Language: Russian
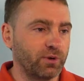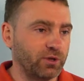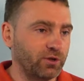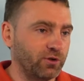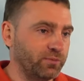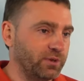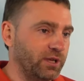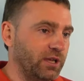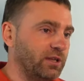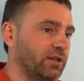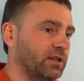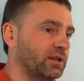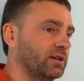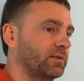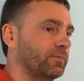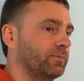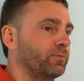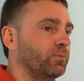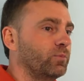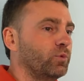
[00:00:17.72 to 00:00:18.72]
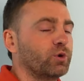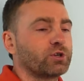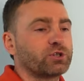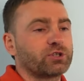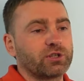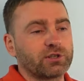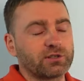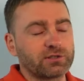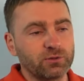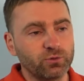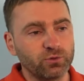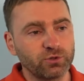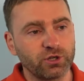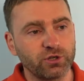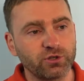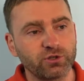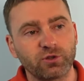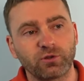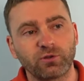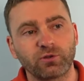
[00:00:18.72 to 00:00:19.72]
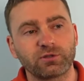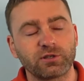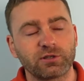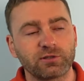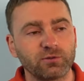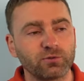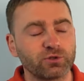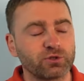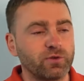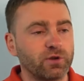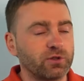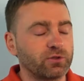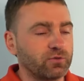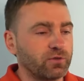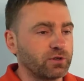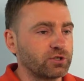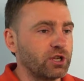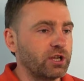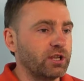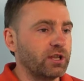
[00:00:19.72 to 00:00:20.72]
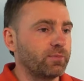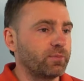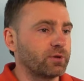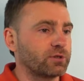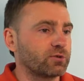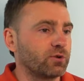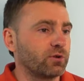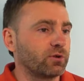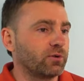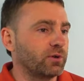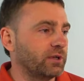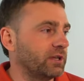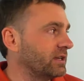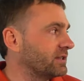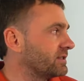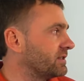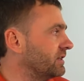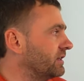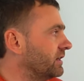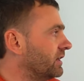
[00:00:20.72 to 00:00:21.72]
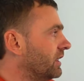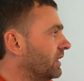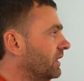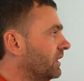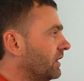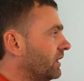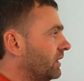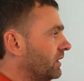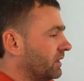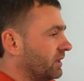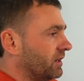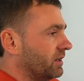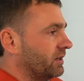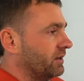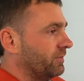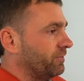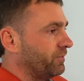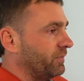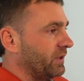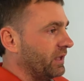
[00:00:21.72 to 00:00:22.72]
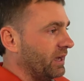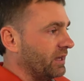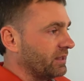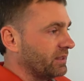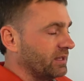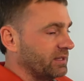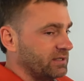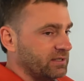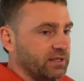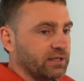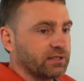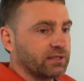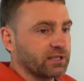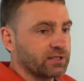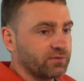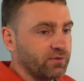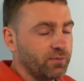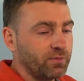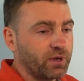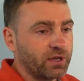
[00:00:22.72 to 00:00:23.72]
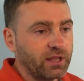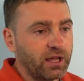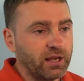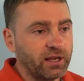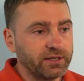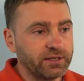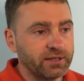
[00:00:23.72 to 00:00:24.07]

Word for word: мое мнение можно слушать, что оно заслуживает уважения, поскольку если э, я достиг на своем канале